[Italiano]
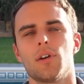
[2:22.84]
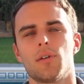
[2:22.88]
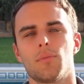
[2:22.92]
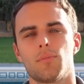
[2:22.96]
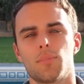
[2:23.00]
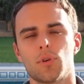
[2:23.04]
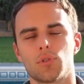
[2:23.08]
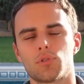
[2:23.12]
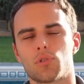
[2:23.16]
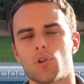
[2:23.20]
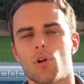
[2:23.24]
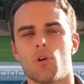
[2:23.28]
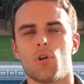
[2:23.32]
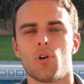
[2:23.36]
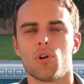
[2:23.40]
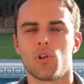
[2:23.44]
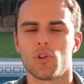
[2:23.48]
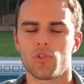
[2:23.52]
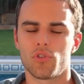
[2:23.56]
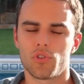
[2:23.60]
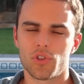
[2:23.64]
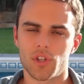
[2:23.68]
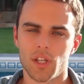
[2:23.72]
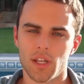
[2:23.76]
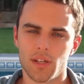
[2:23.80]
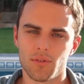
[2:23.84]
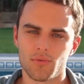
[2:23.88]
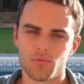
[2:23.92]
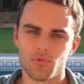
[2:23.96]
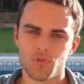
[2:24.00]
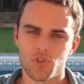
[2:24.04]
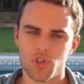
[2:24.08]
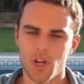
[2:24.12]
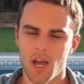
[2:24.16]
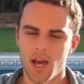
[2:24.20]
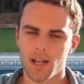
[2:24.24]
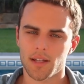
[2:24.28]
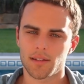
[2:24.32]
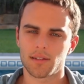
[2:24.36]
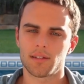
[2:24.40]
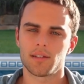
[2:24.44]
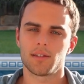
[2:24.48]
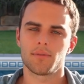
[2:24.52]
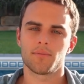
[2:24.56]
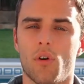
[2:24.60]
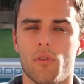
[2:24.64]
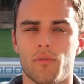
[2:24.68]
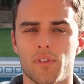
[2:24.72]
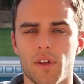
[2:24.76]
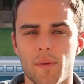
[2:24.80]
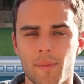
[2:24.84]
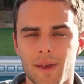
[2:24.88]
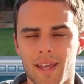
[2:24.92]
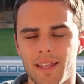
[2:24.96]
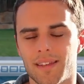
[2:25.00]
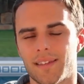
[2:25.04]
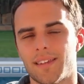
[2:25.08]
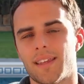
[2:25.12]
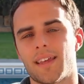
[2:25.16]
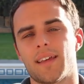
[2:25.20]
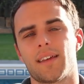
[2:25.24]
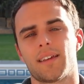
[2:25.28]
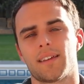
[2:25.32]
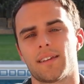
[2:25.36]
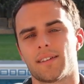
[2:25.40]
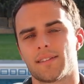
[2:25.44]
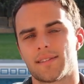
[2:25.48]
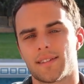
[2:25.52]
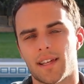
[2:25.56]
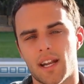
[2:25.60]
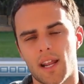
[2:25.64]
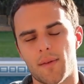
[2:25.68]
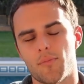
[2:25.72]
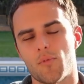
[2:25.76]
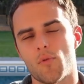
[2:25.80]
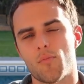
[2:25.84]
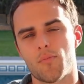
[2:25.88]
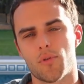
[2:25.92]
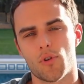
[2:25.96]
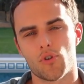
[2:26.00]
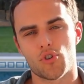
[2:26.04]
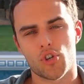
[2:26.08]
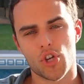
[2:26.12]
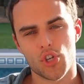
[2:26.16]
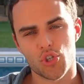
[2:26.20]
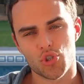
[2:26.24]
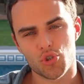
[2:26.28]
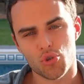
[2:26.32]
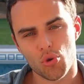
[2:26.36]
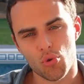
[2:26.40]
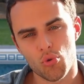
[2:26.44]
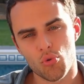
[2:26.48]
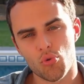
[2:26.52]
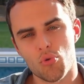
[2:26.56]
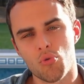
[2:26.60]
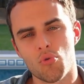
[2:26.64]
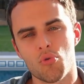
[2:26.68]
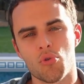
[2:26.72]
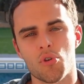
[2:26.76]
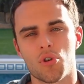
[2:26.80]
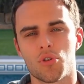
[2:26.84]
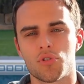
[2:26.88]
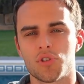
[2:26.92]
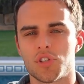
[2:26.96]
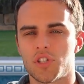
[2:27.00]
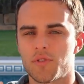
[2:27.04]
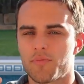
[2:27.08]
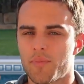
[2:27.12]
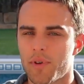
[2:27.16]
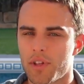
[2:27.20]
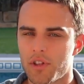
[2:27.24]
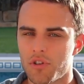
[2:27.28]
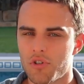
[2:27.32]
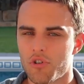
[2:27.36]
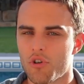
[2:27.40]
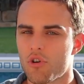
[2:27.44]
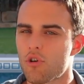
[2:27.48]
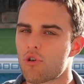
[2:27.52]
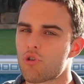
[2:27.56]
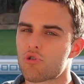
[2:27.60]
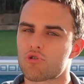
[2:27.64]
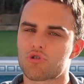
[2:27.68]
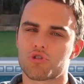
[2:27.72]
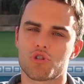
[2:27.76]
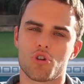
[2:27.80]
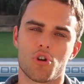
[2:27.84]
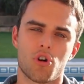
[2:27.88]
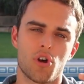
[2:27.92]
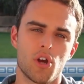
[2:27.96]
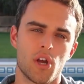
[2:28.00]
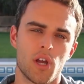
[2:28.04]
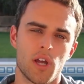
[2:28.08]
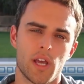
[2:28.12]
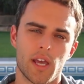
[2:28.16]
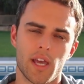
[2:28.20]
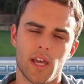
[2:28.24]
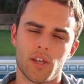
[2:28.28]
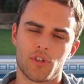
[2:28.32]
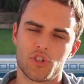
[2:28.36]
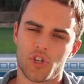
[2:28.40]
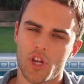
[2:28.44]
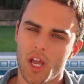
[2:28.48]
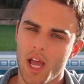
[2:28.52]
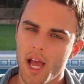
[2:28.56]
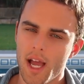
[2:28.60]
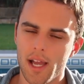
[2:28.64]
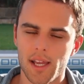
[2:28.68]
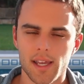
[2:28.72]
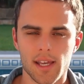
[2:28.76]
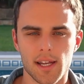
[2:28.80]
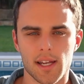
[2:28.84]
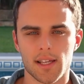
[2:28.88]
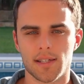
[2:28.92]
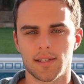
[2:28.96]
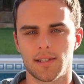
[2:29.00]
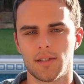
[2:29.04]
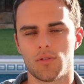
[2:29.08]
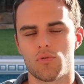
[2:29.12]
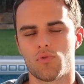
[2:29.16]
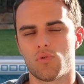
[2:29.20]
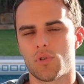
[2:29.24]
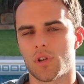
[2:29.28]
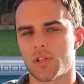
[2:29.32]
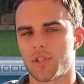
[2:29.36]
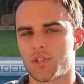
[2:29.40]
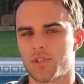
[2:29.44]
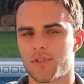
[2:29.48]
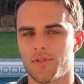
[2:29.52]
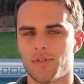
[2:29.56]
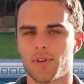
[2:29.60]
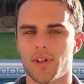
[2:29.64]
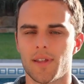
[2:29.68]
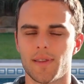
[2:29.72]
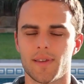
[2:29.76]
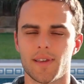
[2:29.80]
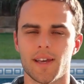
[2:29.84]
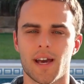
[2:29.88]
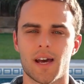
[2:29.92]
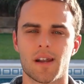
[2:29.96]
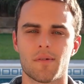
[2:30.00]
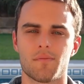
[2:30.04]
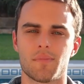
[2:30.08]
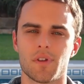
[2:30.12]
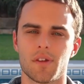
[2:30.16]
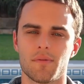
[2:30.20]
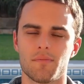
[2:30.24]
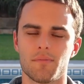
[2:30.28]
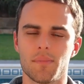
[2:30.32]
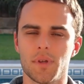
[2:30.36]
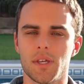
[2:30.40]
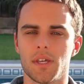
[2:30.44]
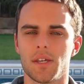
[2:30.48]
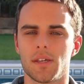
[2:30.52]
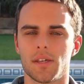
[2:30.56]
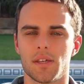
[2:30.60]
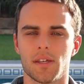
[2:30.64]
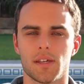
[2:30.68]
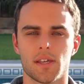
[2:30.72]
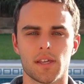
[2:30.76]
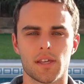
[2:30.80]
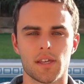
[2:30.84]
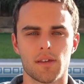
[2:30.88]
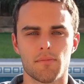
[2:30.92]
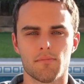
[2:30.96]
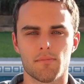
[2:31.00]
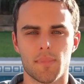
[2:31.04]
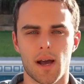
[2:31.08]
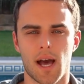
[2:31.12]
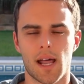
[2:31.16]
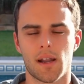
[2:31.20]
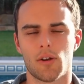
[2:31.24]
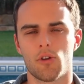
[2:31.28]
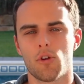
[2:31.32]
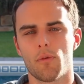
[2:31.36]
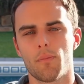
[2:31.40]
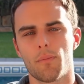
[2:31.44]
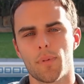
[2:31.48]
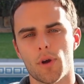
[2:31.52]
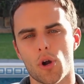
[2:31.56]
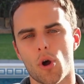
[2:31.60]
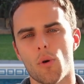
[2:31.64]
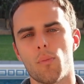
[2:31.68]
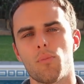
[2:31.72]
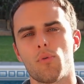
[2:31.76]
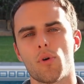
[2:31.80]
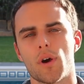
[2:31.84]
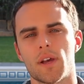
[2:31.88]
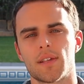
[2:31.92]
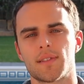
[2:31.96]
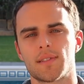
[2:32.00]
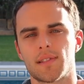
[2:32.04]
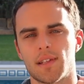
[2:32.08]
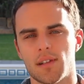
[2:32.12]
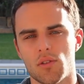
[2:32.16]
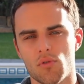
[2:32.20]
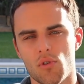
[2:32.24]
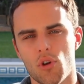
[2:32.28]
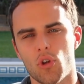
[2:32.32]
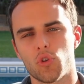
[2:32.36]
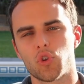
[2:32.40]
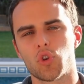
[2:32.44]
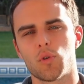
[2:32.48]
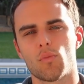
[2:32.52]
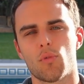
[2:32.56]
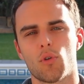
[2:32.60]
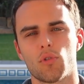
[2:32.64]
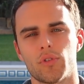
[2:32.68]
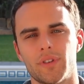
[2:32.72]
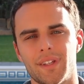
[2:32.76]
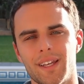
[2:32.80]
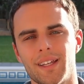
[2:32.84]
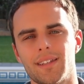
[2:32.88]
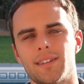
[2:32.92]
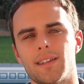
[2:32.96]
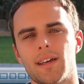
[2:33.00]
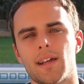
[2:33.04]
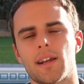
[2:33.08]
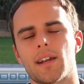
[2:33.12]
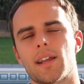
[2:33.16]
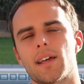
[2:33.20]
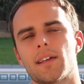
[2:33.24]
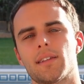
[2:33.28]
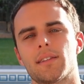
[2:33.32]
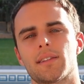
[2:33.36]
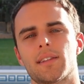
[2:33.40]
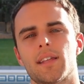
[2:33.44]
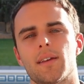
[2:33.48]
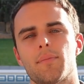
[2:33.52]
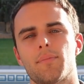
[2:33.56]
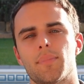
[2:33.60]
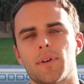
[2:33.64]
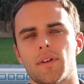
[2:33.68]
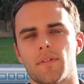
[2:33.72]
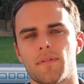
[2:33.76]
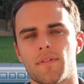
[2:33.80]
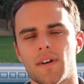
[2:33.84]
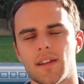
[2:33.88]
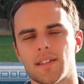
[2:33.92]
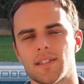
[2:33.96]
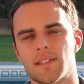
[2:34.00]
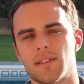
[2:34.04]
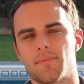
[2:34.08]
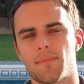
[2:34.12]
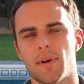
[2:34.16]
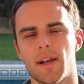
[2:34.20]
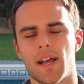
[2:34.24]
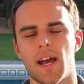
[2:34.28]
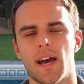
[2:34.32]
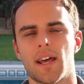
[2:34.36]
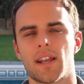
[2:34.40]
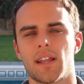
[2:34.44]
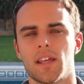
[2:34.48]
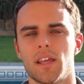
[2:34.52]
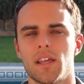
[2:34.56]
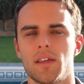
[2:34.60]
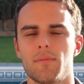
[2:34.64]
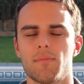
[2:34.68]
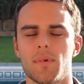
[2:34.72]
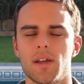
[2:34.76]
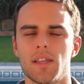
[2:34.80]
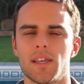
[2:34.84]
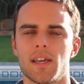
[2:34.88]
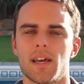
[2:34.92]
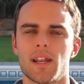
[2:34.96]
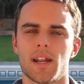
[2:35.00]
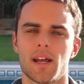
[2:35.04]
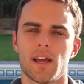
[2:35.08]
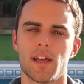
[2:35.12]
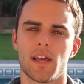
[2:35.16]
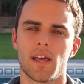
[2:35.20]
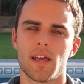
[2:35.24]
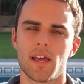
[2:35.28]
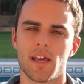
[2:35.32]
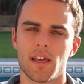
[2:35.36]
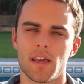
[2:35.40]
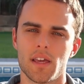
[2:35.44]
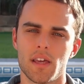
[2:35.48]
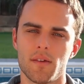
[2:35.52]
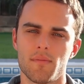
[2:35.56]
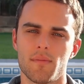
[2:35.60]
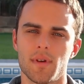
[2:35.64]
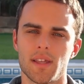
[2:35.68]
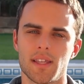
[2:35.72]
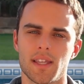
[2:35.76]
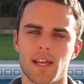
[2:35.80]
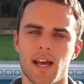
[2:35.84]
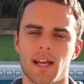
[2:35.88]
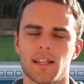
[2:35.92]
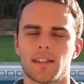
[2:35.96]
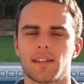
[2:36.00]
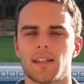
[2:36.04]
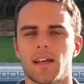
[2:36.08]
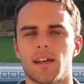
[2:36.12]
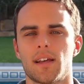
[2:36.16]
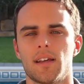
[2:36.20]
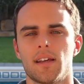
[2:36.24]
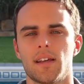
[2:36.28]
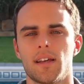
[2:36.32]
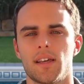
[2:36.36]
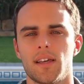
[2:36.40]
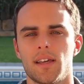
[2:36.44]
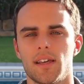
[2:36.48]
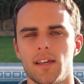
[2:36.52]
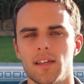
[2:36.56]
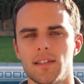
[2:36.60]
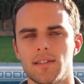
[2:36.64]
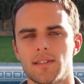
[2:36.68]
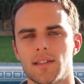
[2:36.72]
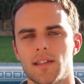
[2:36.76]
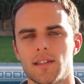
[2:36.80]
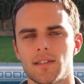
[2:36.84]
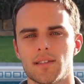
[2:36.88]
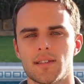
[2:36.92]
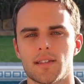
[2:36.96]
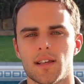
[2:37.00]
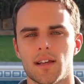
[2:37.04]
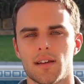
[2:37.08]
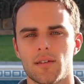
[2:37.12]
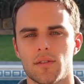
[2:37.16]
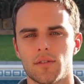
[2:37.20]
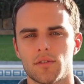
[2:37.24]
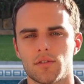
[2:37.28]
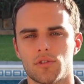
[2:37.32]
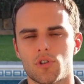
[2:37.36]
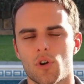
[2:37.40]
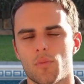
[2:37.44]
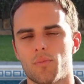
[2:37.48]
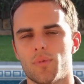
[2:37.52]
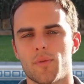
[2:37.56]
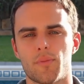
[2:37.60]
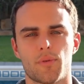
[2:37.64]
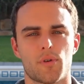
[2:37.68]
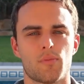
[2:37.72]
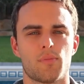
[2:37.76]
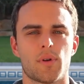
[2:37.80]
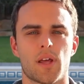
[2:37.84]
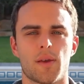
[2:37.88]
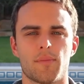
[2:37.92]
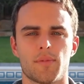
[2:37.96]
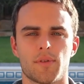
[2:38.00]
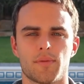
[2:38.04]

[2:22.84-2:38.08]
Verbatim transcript: potrò denunciarti. Ovviamente sarebbe un processo lungo, dispendioso e c'è anche l'assicurazione di Airbnb in ballo, però può essere un ottimo deterrente per farsi pagare in maniera immediata e senza troppi problemi.